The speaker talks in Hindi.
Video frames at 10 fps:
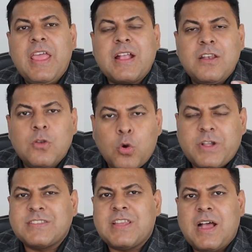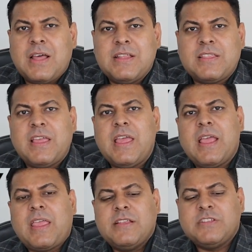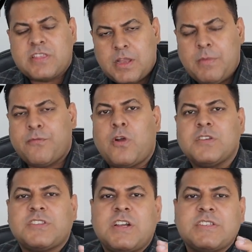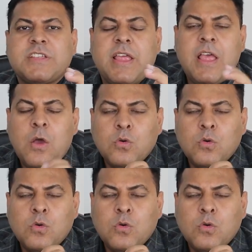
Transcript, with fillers: एक नोटिस लगा देते हैं कि जितने भी फ्रॉडस्टर स्कॉलर्स हैं